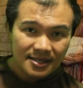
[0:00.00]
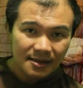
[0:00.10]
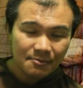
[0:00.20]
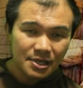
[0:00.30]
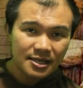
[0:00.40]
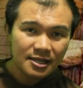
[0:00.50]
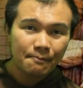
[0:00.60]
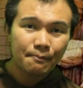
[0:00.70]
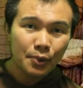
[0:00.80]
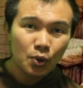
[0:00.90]
saya pikir
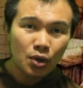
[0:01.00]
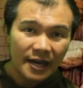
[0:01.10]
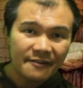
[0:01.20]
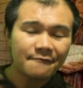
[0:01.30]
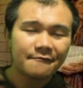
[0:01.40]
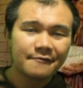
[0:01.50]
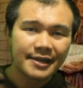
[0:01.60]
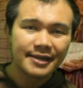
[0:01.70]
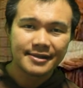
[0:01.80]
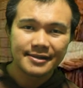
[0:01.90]
pro life
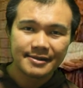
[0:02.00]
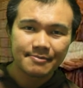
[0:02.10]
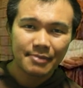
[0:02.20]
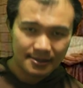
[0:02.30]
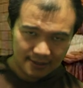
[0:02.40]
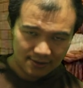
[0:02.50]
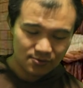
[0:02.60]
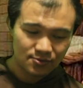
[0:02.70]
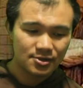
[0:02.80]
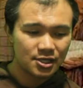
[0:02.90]
dan pantas
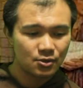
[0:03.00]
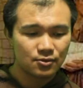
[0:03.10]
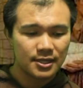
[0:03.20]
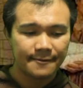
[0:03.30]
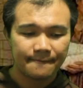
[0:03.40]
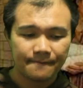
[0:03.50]
untuk diikuti.